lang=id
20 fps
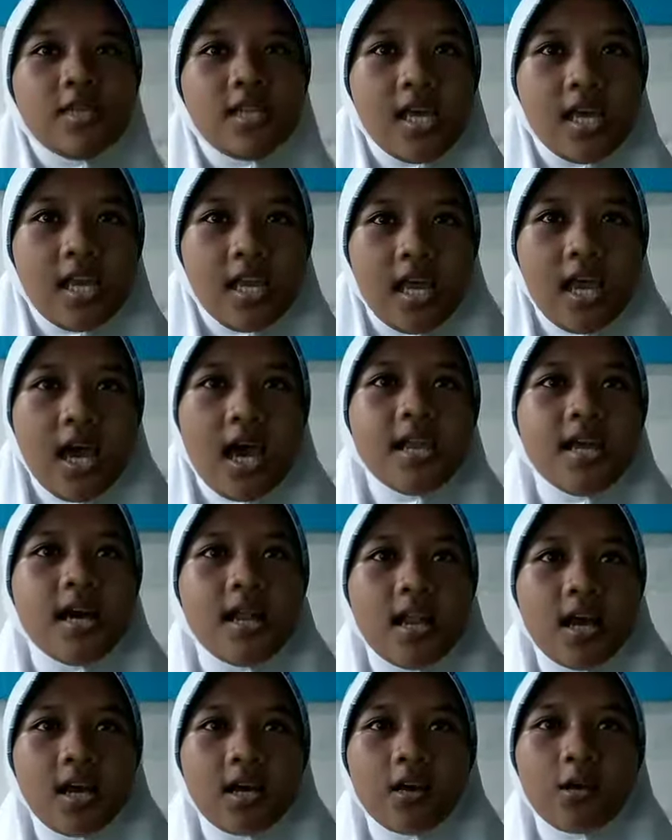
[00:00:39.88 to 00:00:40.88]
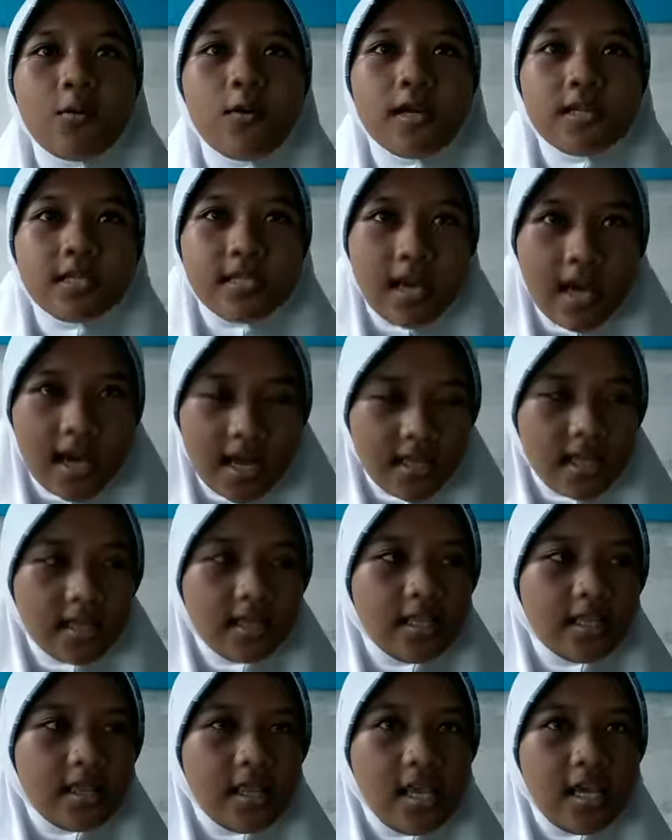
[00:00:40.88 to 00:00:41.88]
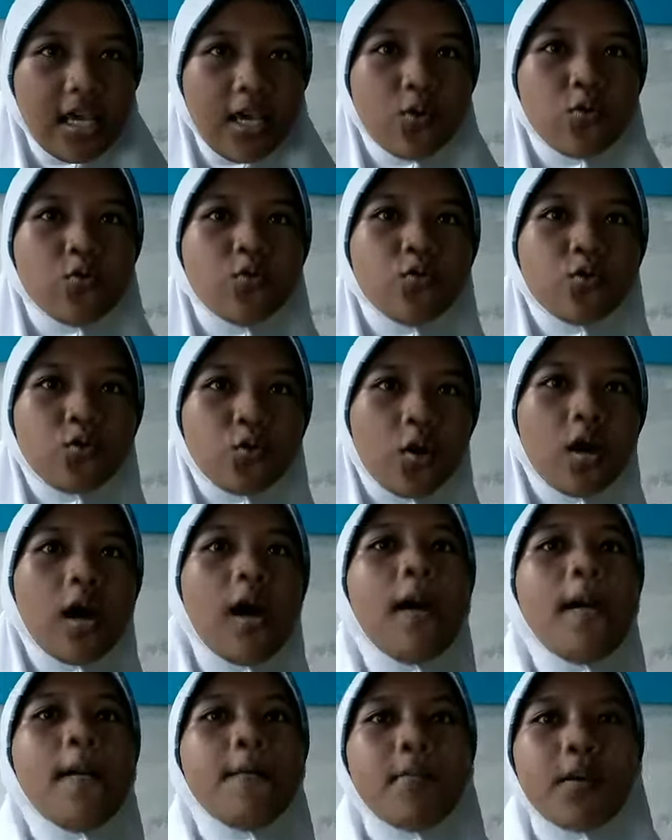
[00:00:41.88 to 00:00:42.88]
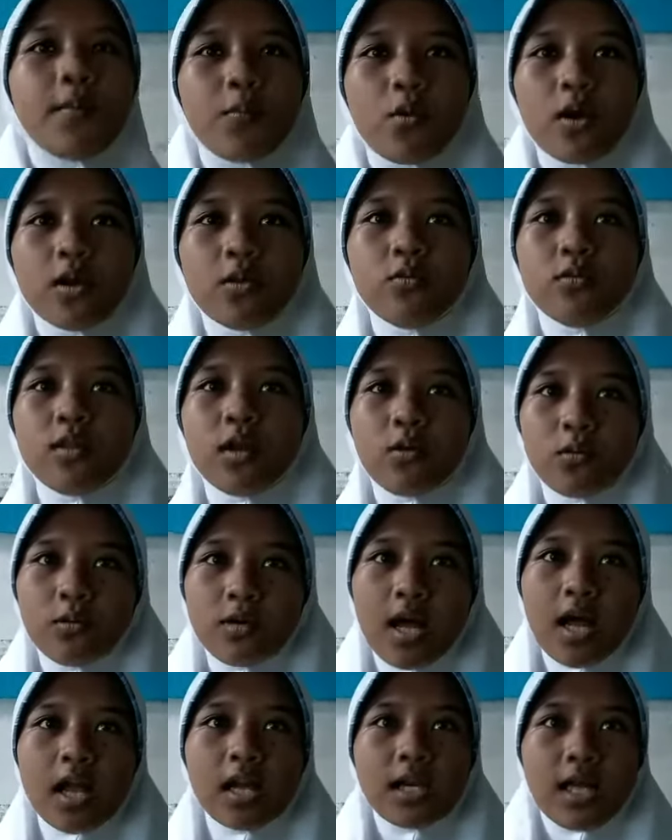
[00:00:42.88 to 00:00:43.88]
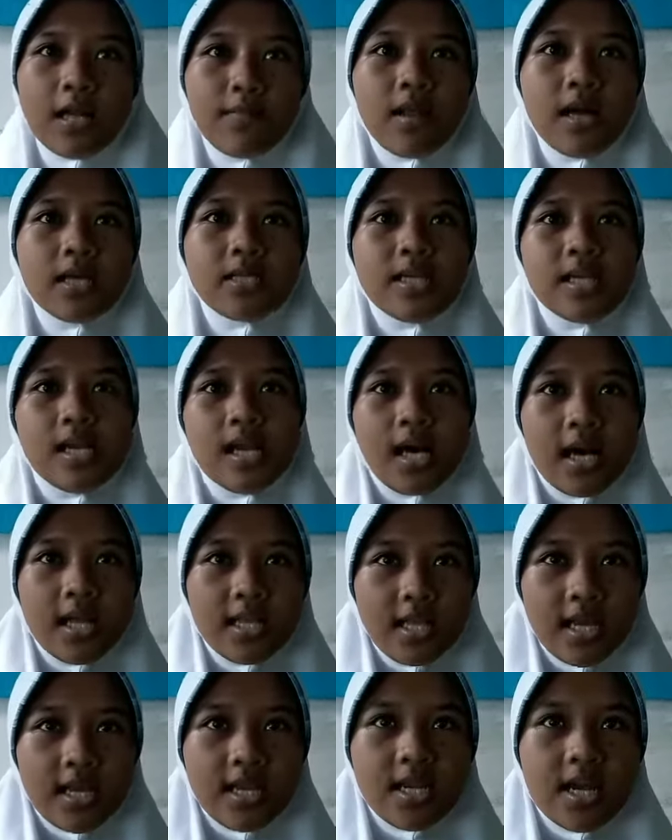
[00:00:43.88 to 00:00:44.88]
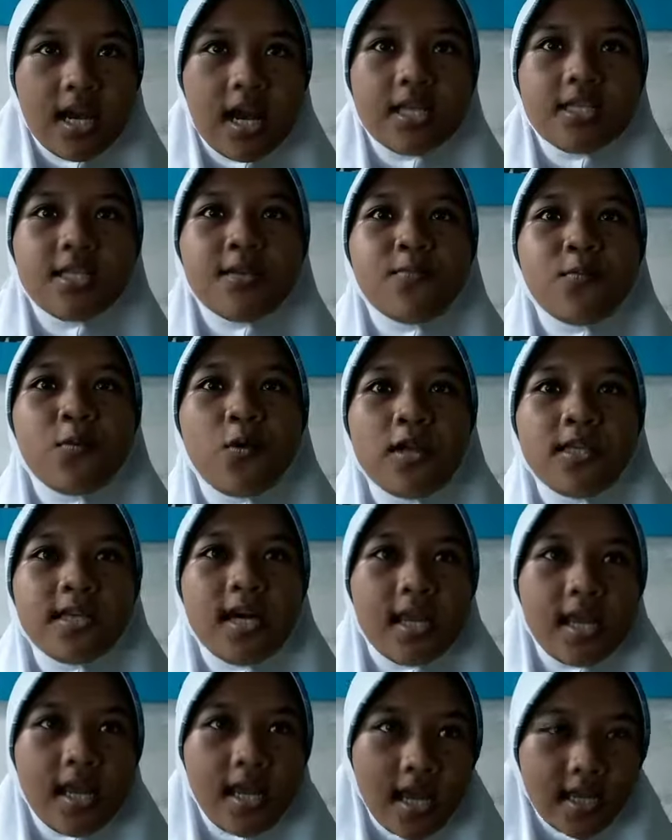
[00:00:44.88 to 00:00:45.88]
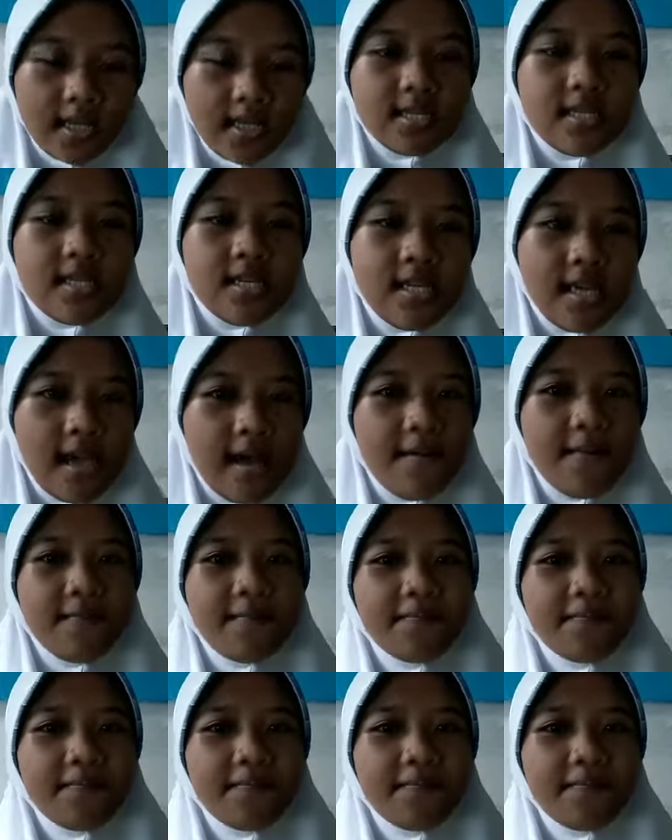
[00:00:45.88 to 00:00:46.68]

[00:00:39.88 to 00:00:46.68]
sendiri adalah kekuasaan yang tertinggi untuk membuat undang-undang dan melaksanakannya dengan semua cara yang tersedia.